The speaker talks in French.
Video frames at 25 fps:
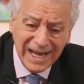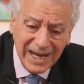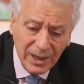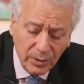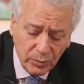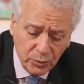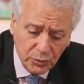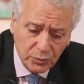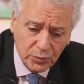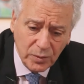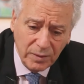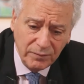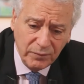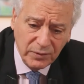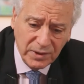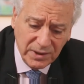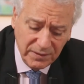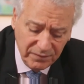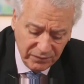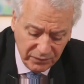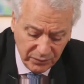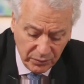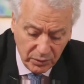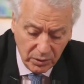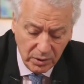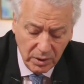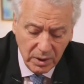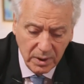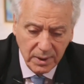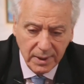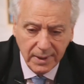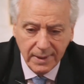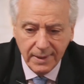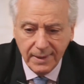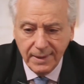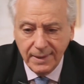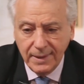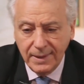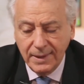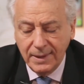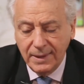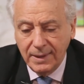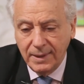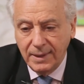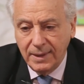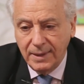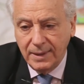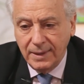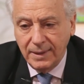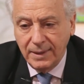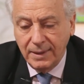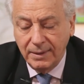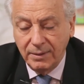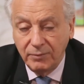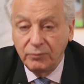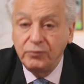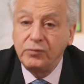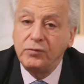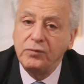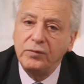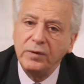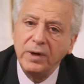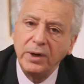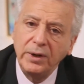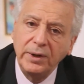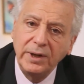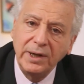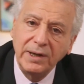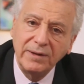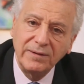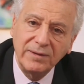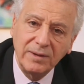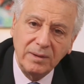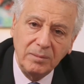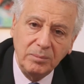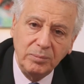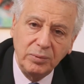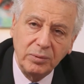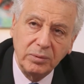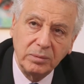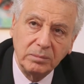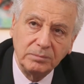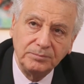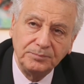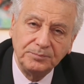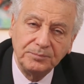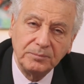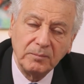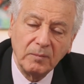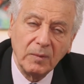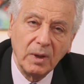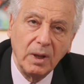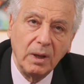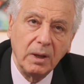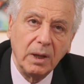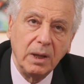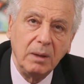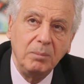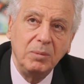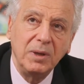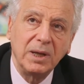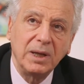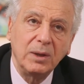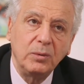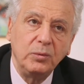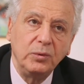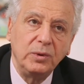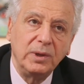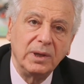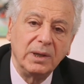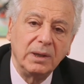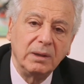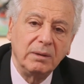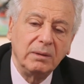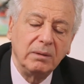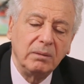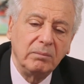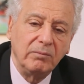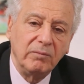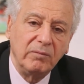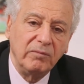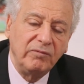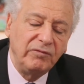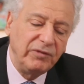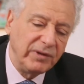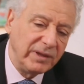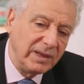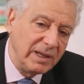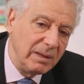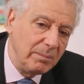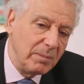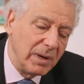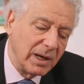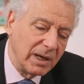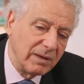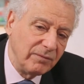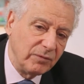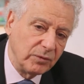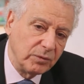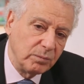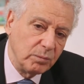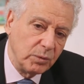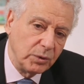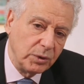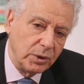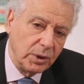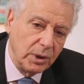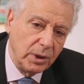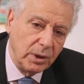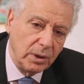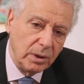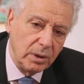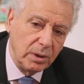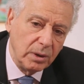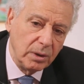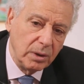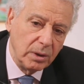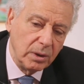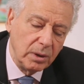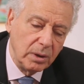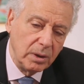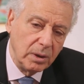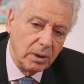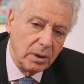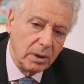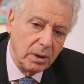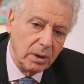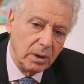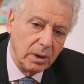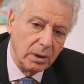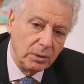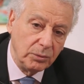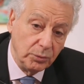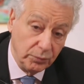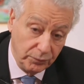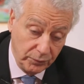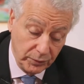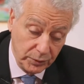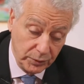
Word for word: quels que soient vos efforts. Vous voulez un exemple Eh bien écoutez, faites démarrer votre moteur de